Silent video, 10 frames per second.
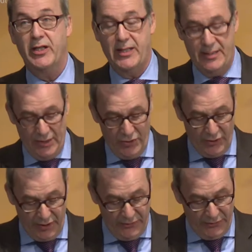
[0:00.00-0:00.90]
dass in
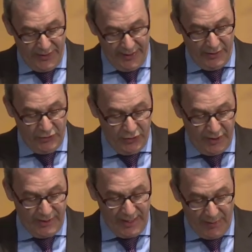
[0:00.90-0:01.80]
solchen Fällen
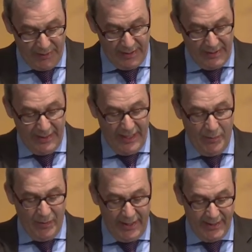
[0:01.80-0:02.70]
zunächst einmal
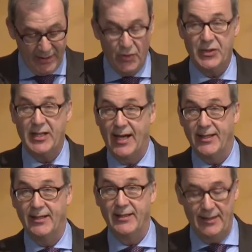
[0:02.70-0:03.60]
immer erst auf den
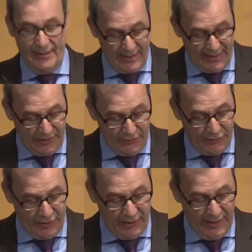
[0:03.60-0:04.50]
anderen gezeigt
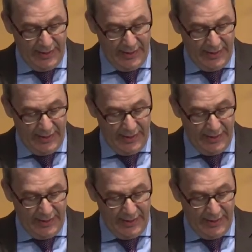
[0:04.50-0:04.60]
wird,